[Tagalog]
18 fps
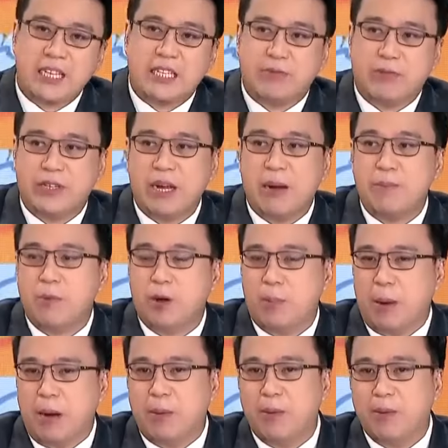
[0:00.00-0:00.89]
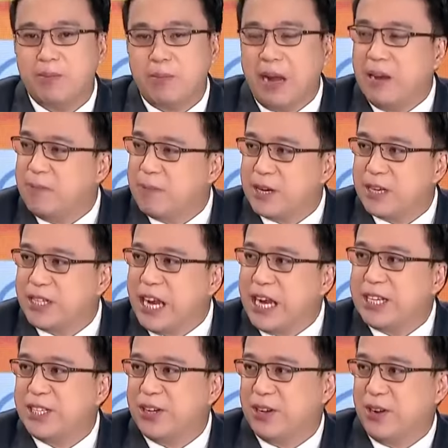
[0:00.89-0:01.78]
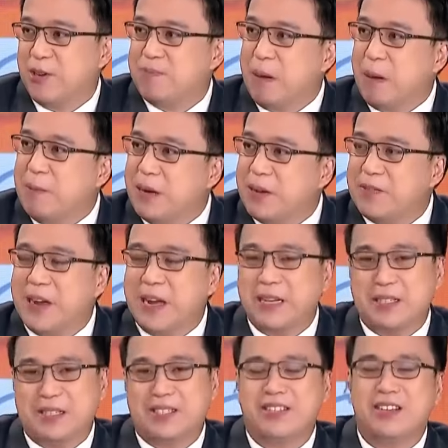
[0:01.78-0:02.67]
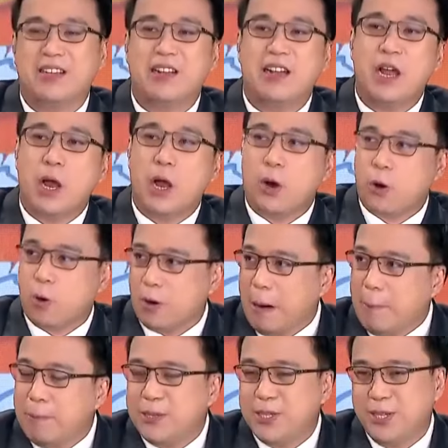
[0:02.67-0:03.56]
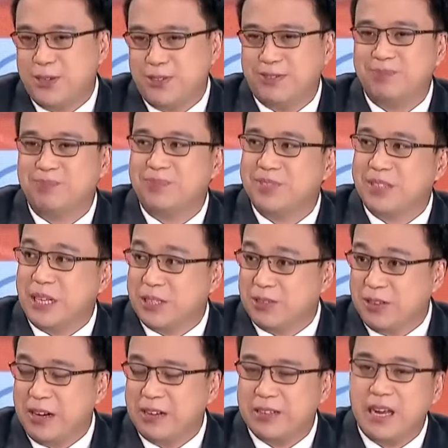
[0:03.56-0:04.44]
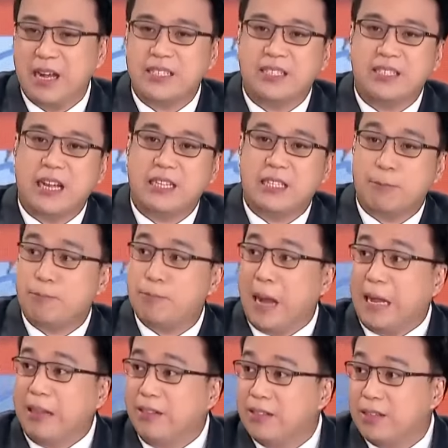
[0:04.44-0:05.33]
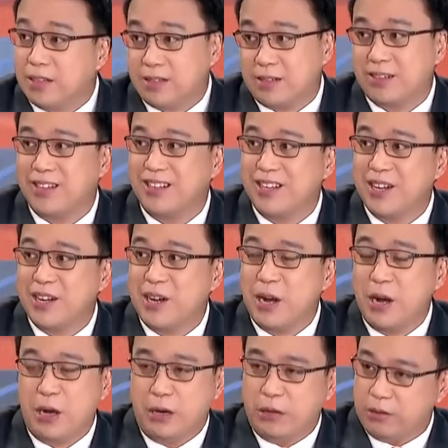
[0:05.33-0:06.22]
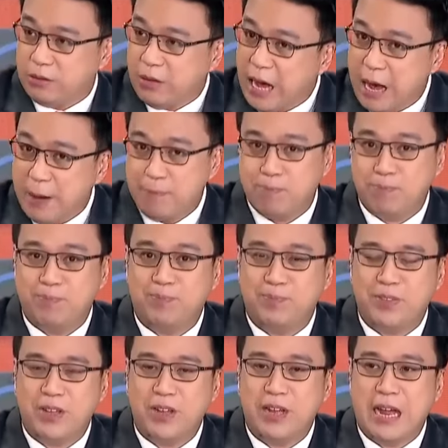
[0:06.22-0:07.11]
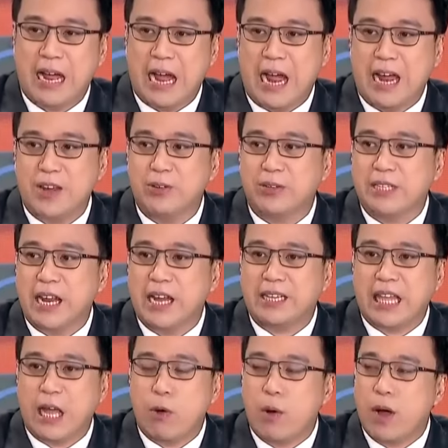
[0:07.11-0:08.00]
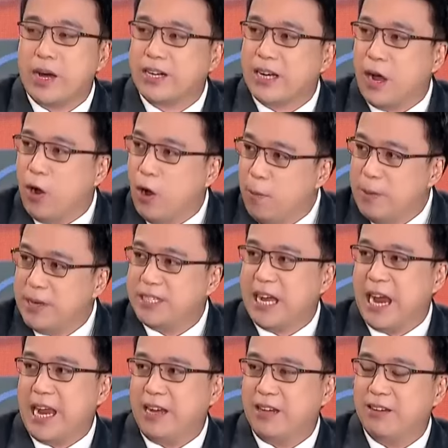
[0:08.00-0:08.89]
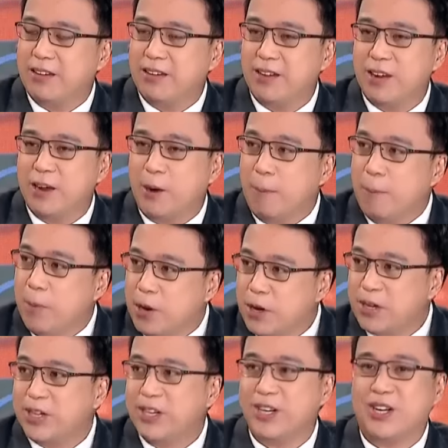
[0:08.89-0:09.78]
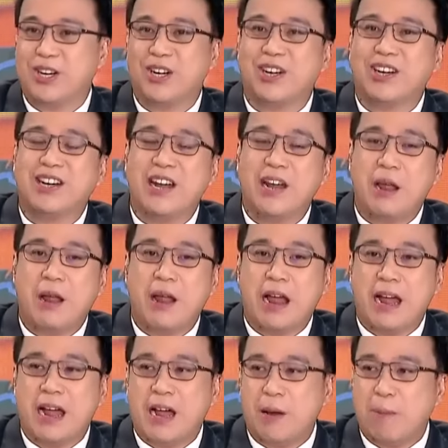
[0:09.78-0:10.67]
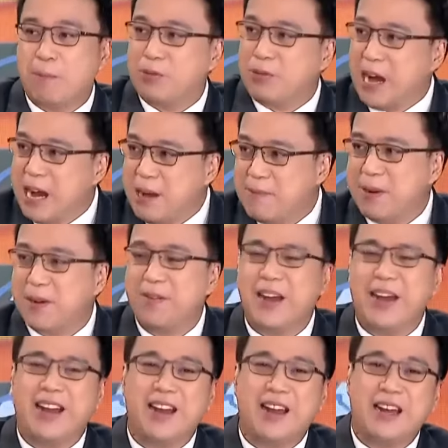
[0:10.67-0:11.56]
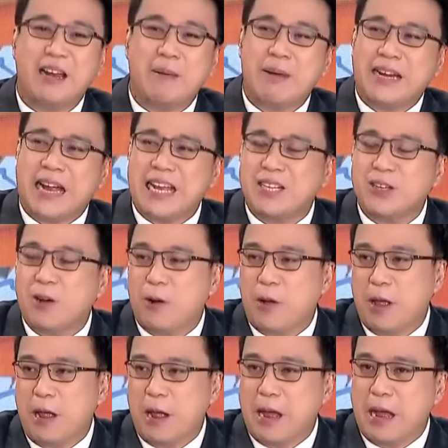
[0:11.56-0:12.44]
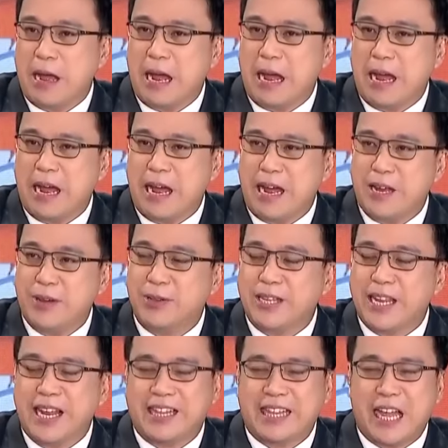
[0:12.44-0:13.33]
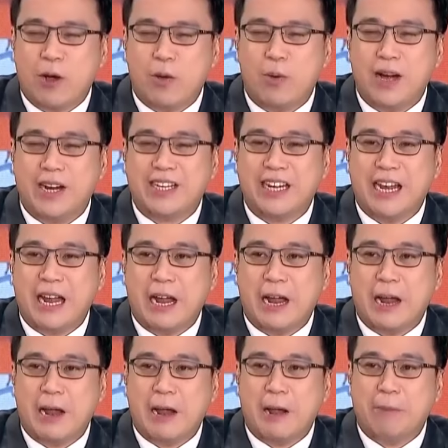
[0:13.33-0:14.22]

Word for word: cases, for example, mal malversation of public funds. Uy. Corruption. Uy. That's, that's, that's plunder. Rape. Ay ah, yung tinatawag na homicide. Murder. Uh, bribery. Ang dami kaso. Uh, yung tinatawag na